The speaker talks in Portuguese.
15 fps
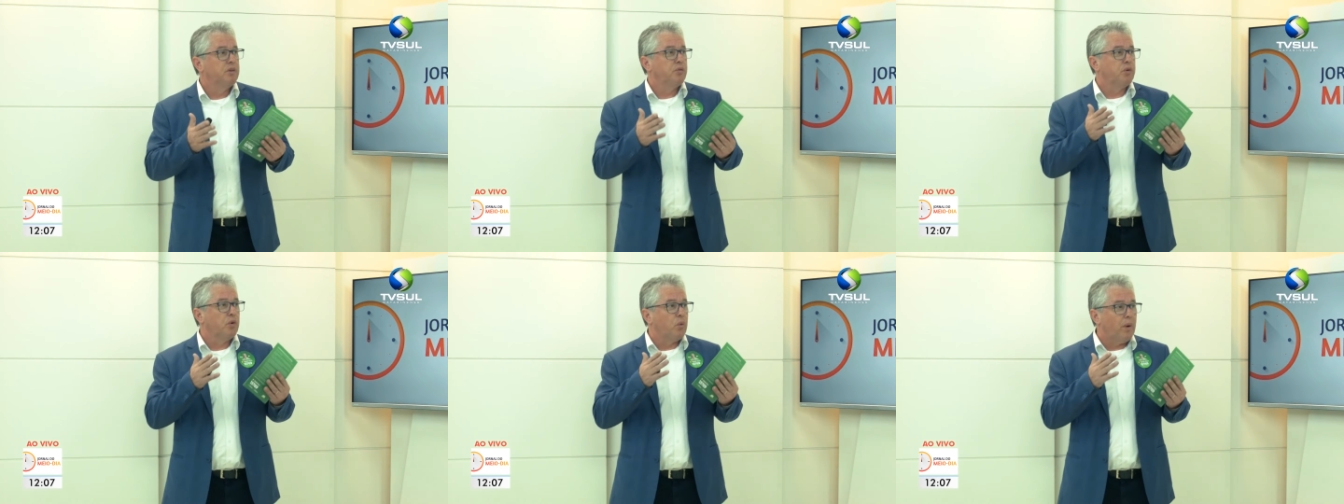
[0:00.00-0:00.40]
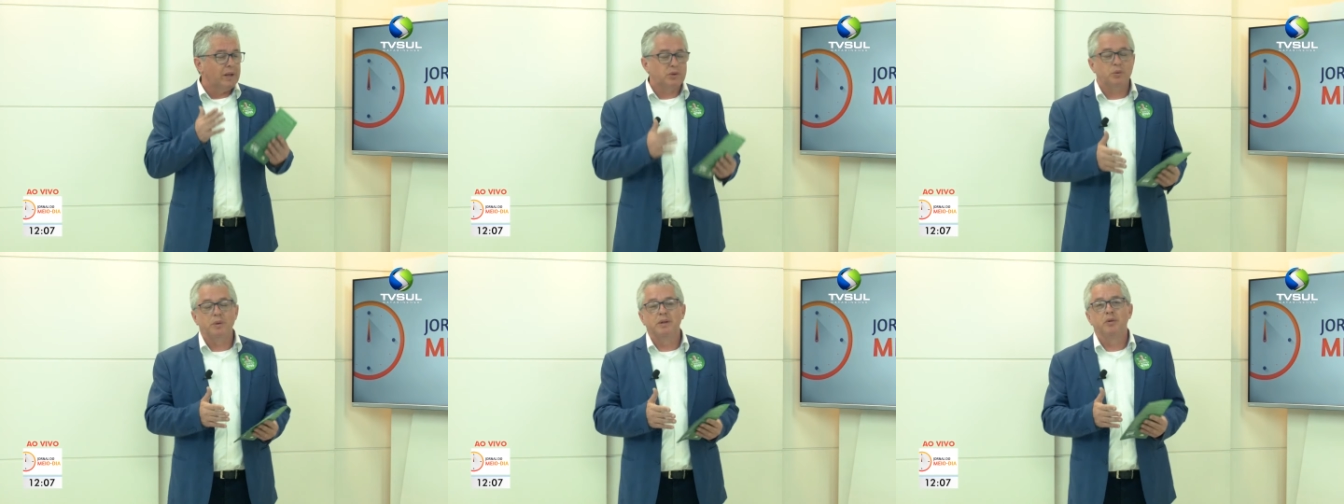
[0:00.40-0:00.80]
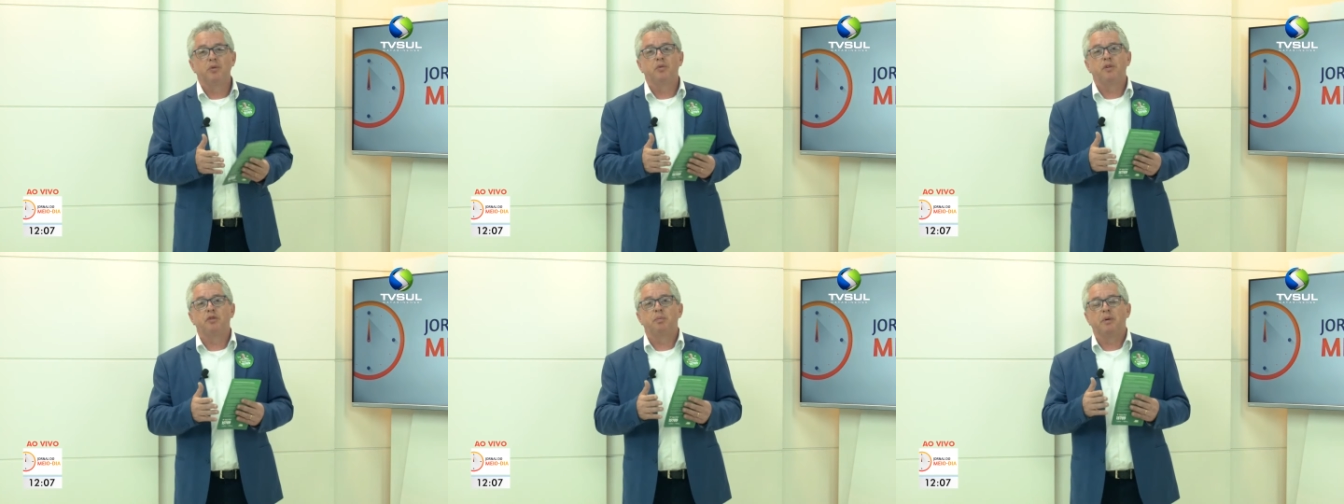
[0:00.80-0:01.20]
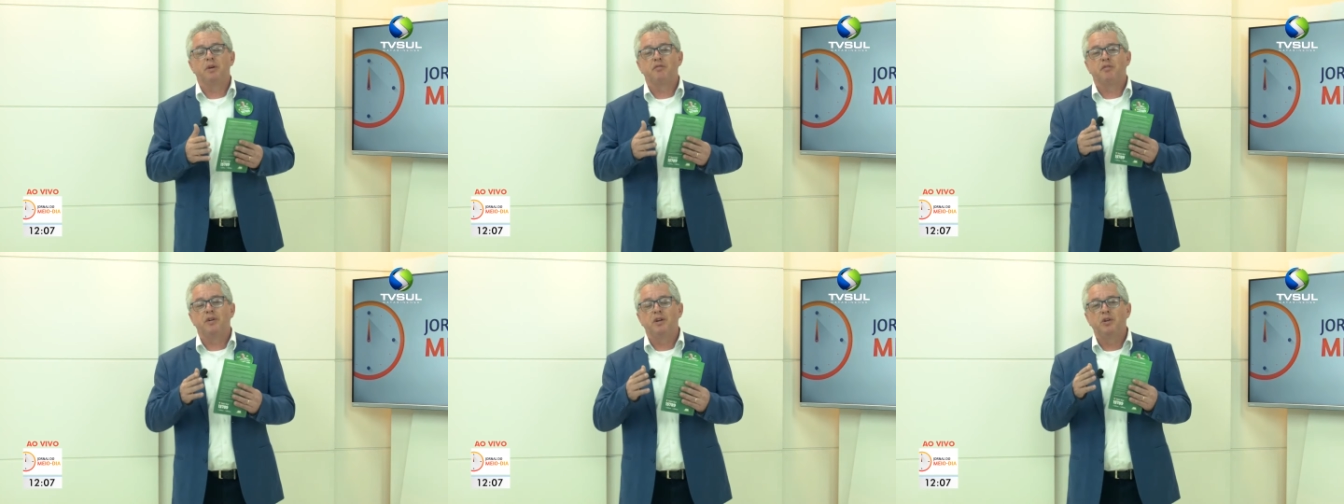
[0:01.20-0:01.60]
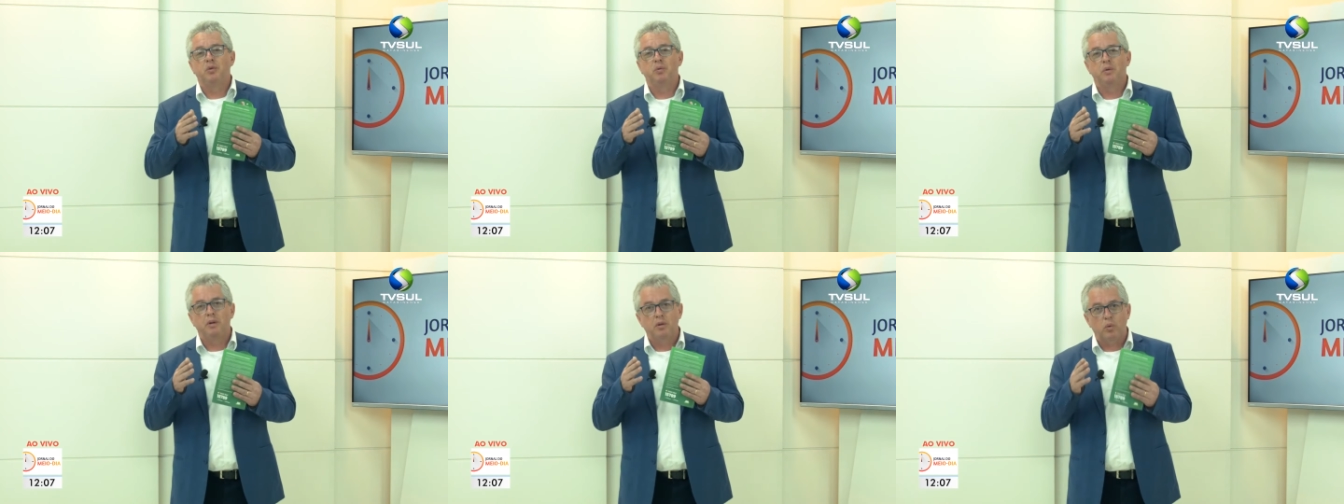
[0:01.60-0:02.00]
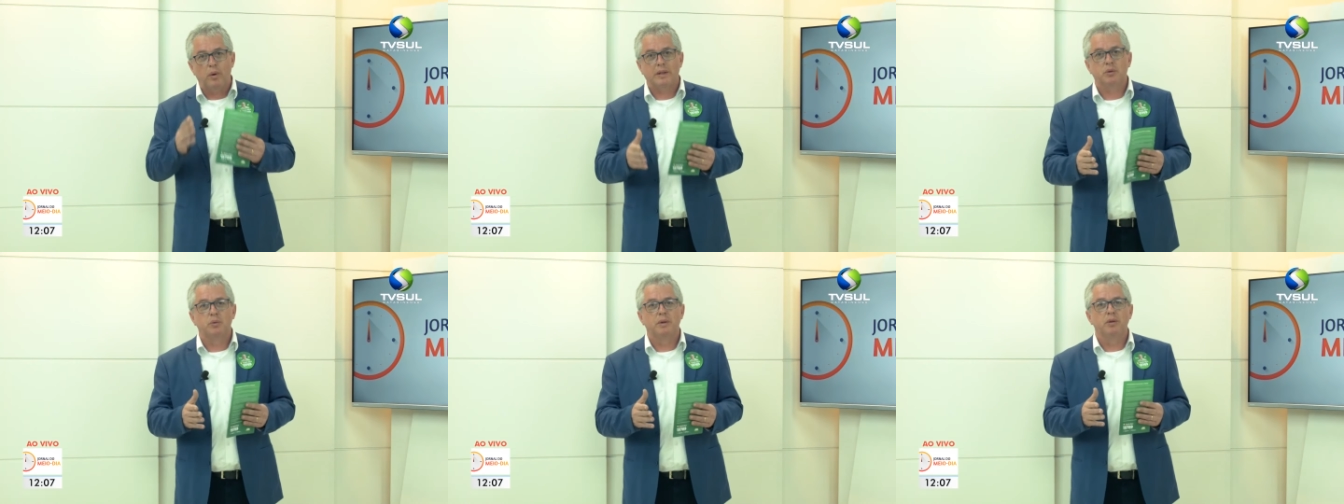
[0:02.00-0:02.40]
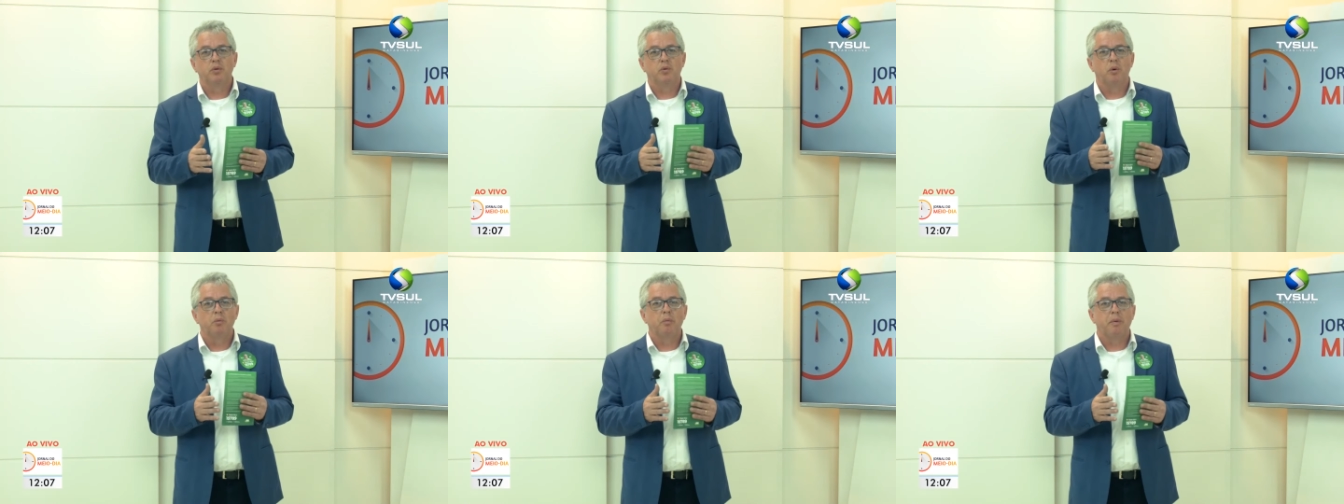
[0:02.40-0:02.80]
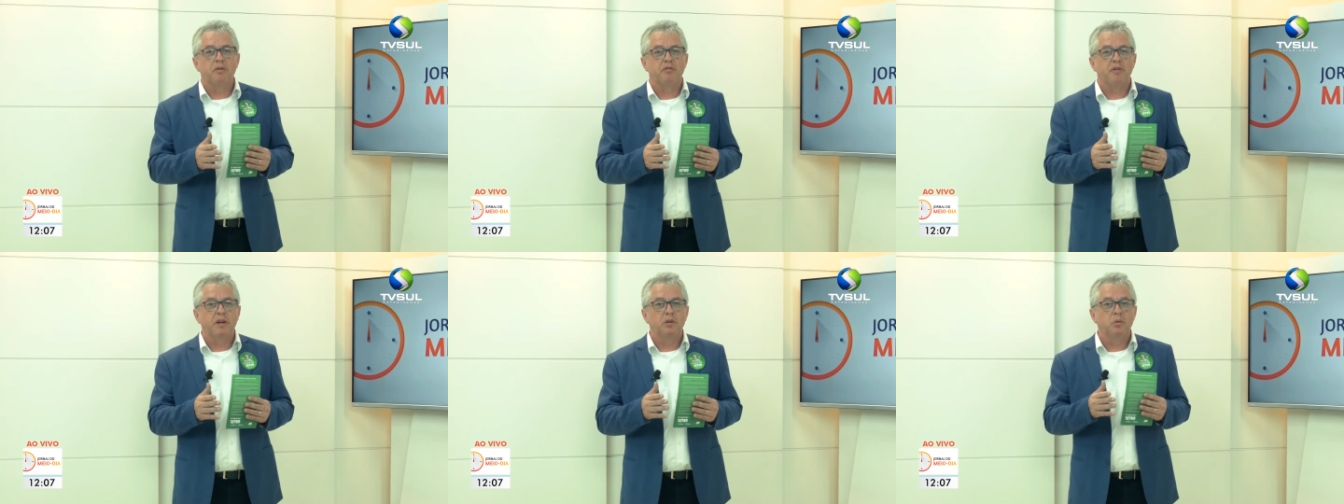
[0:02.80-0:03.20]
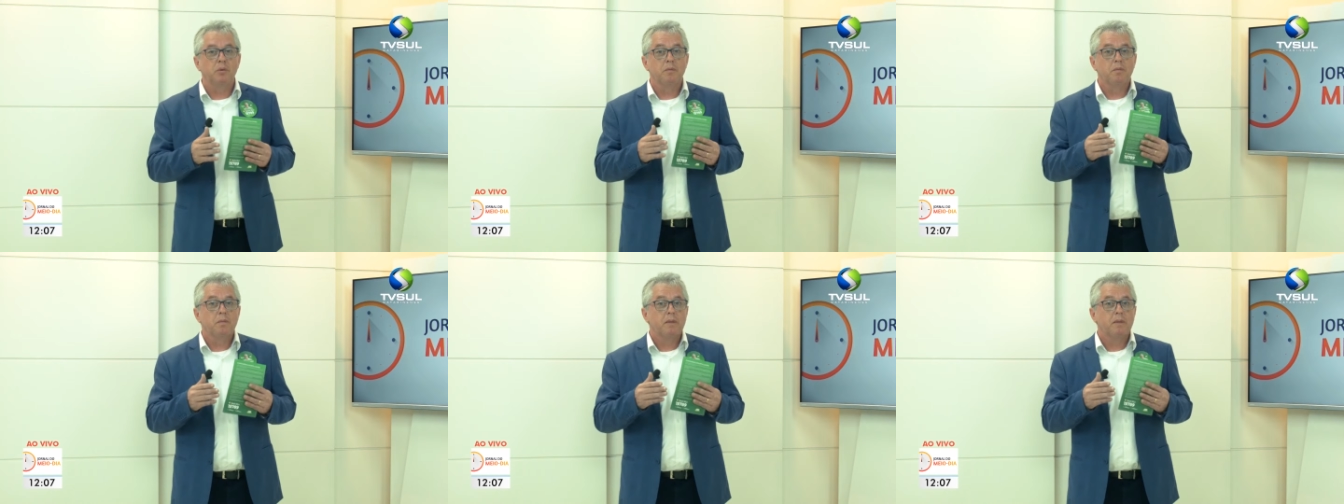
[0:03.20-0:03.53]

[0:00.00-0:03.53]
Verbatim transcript: fui quatro anos vice-prefeito e quatro anos como prefeito,